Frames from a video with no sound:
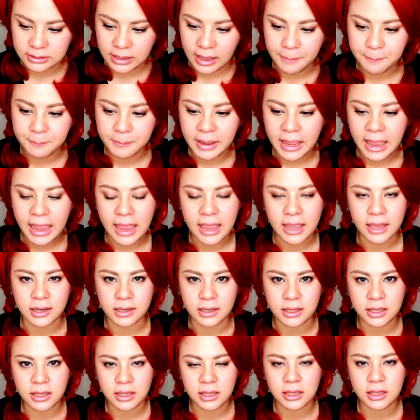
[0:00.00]
ทำงาน
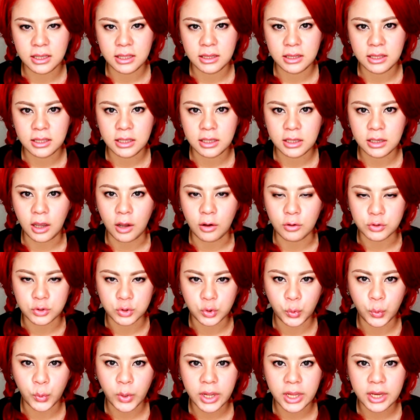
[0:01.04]
ที่ที่เขา
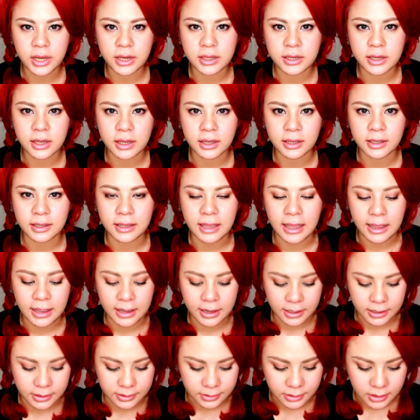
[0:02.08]
ช่วยเรื่องกา
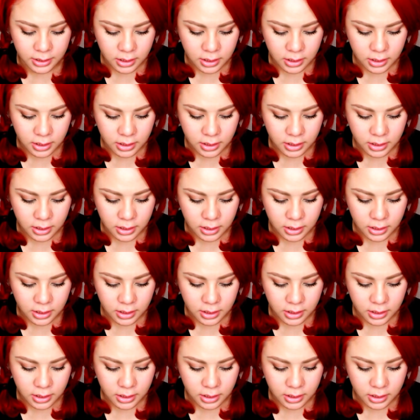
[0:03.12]
ร